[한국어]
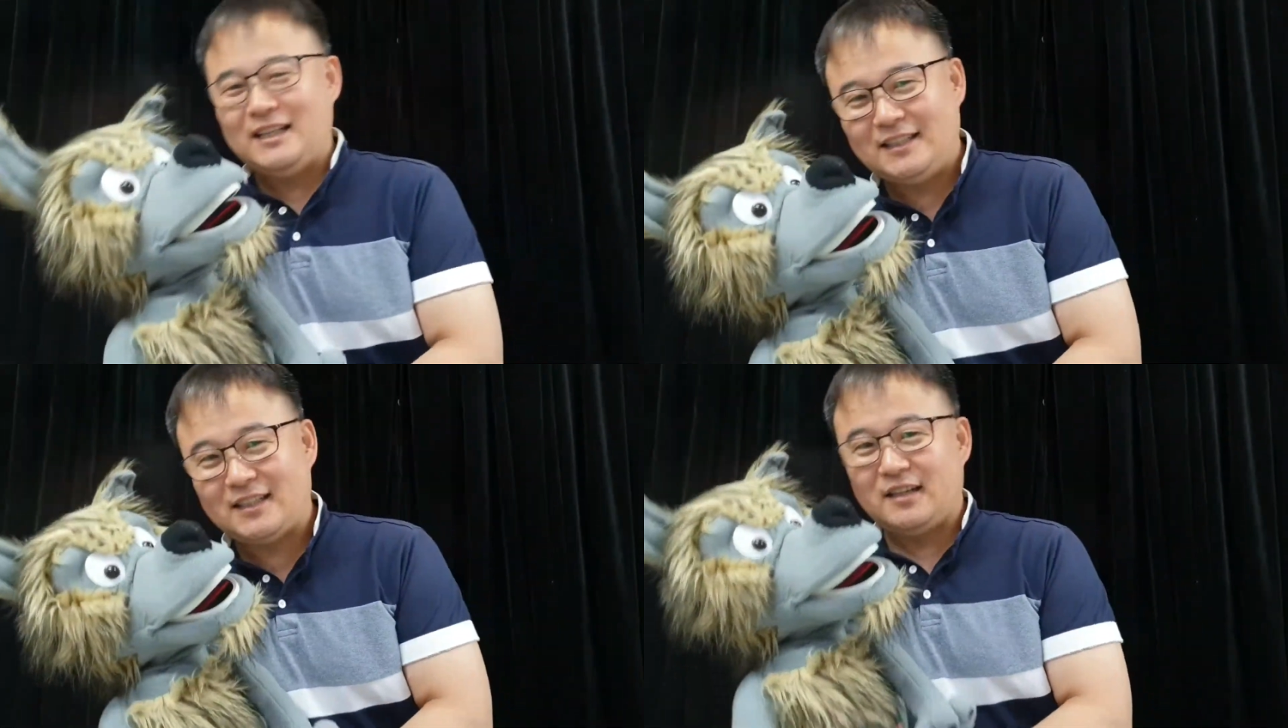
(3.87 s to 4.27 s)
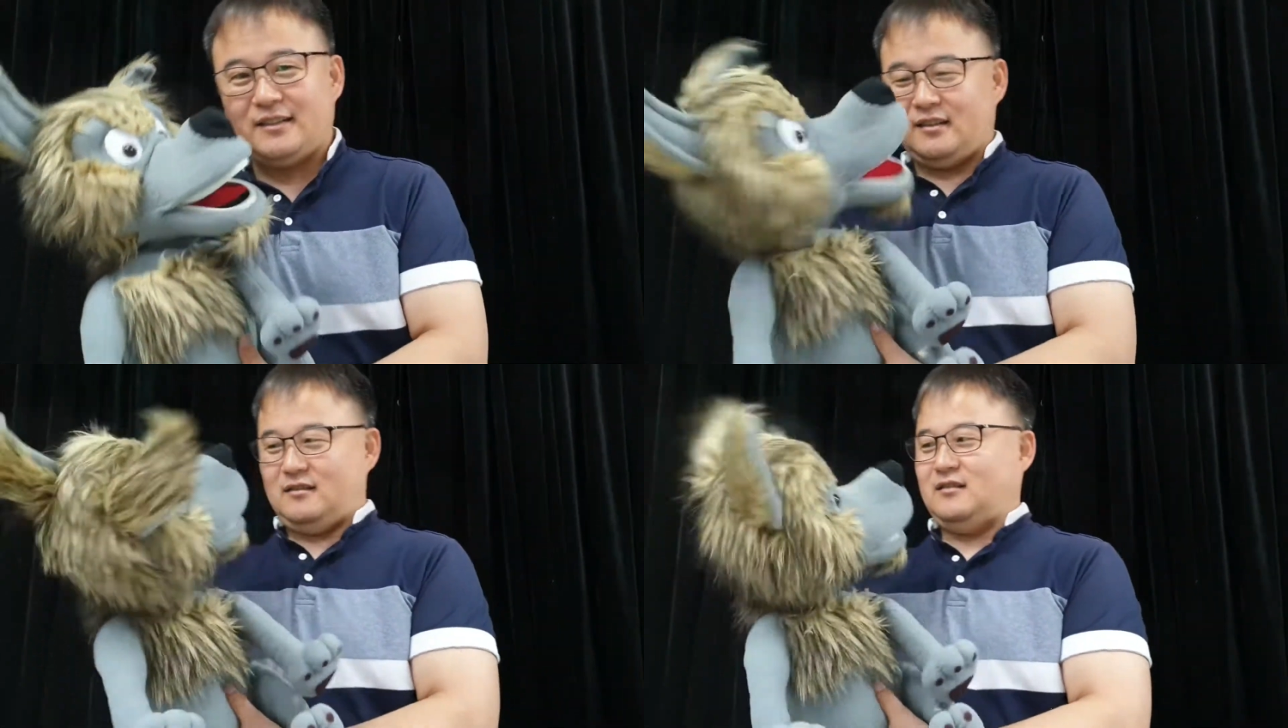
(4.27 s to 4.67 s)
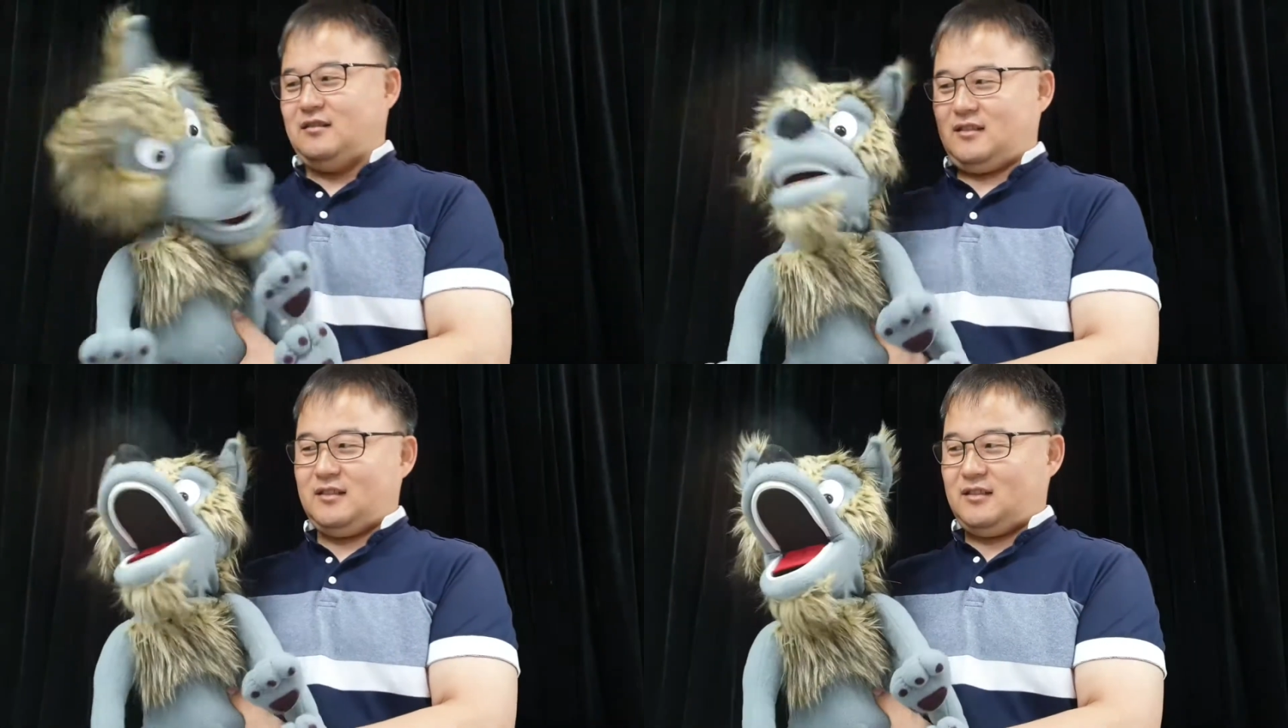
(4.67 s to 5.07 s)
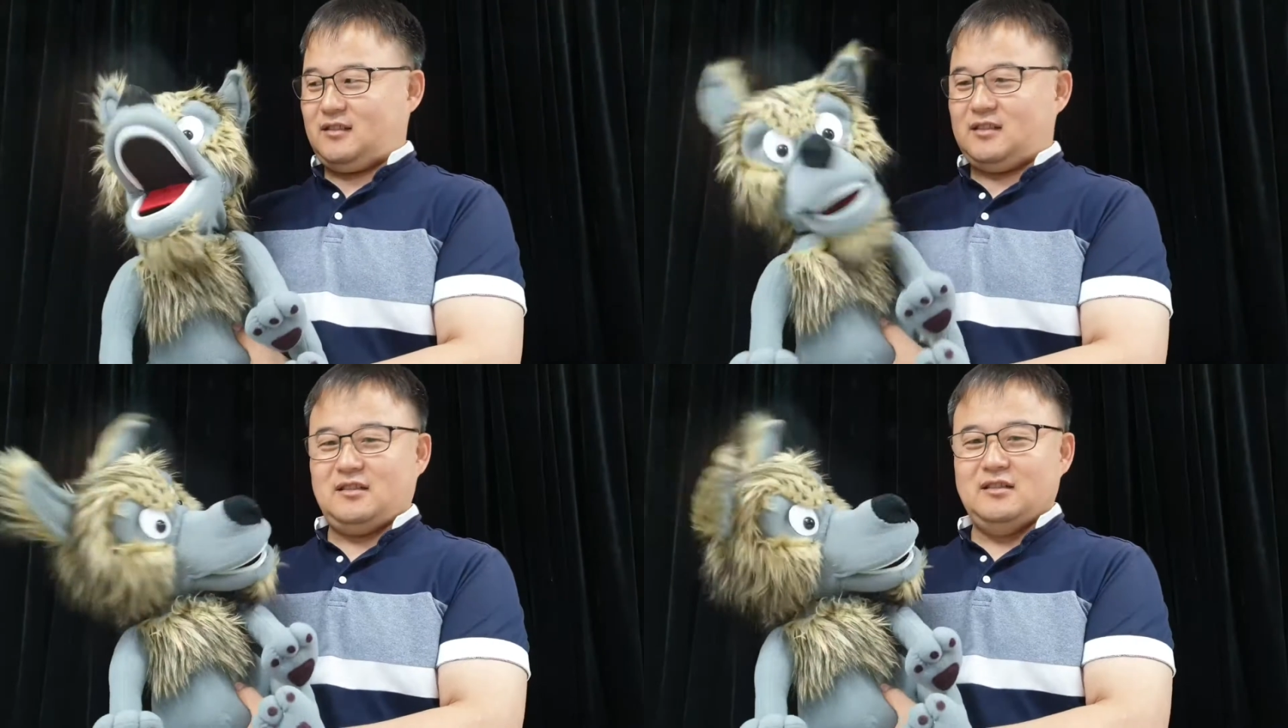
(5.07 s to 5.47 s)
인사하세요.
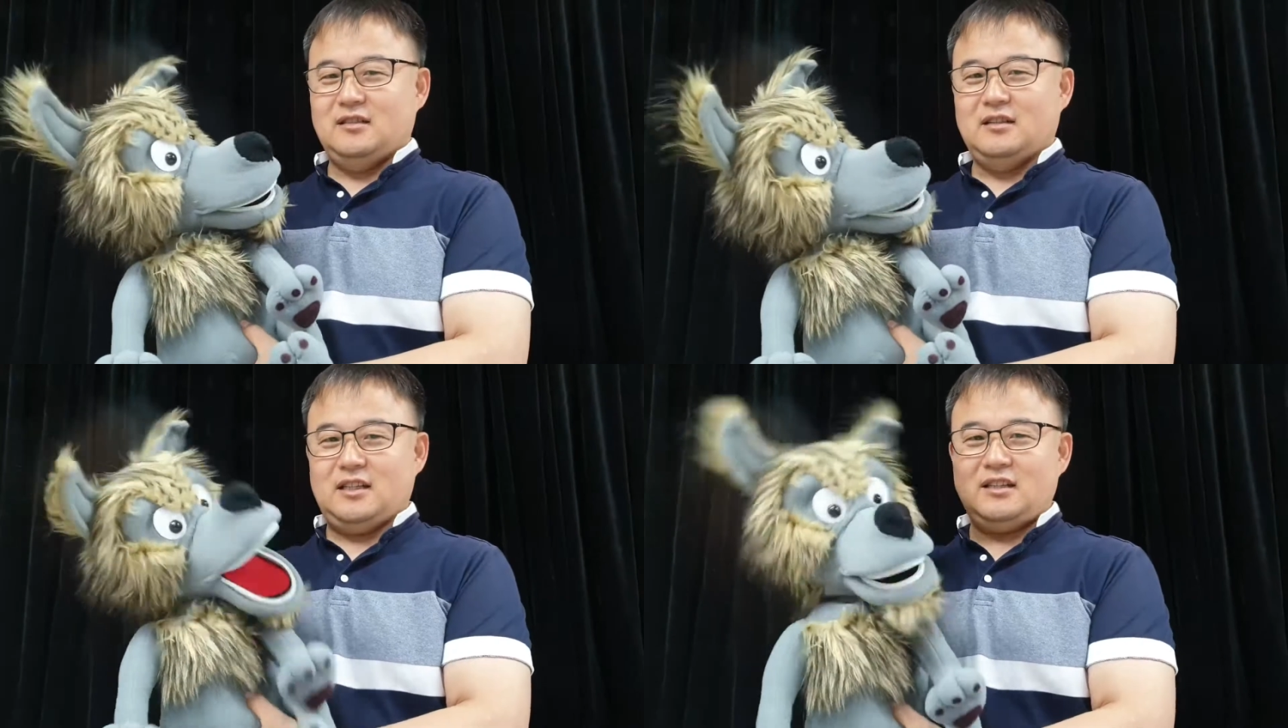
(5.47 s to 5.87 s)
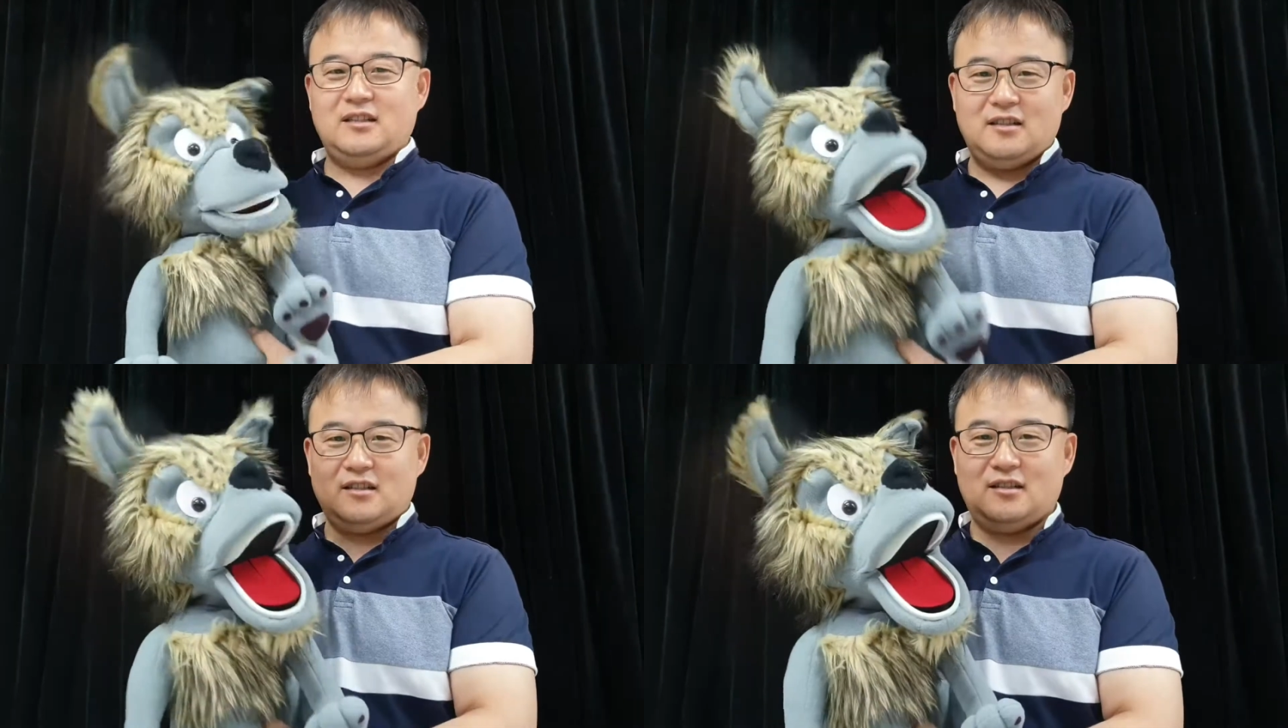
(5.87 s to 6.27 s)
아, 안녕.